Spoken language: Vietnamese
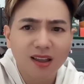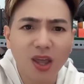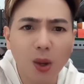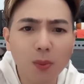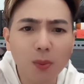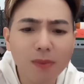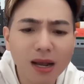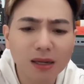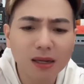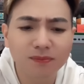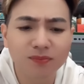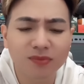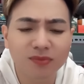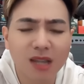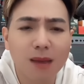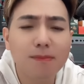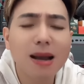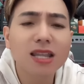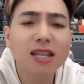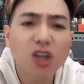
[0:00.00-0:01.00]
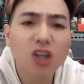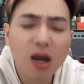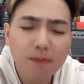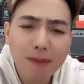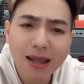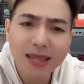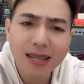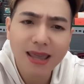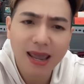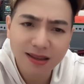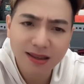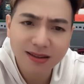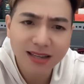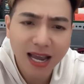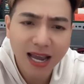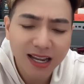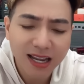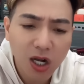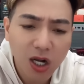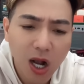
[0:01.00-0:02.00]
kiểu mà ba chớp ba nhán như
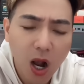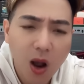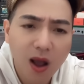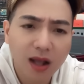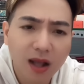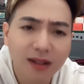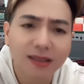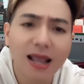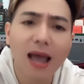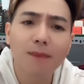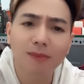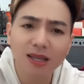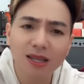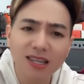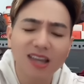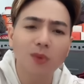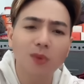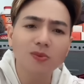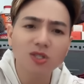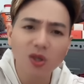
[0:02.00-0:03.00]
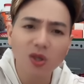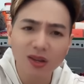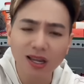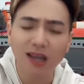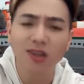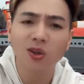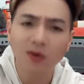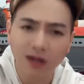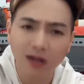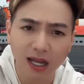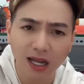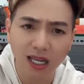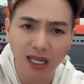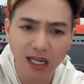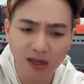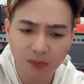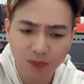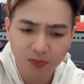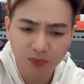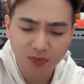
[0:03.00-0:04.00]
vậy nha con làm cái gì cũng suy nghĩ cho
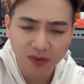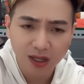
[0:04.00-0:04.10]
kỹ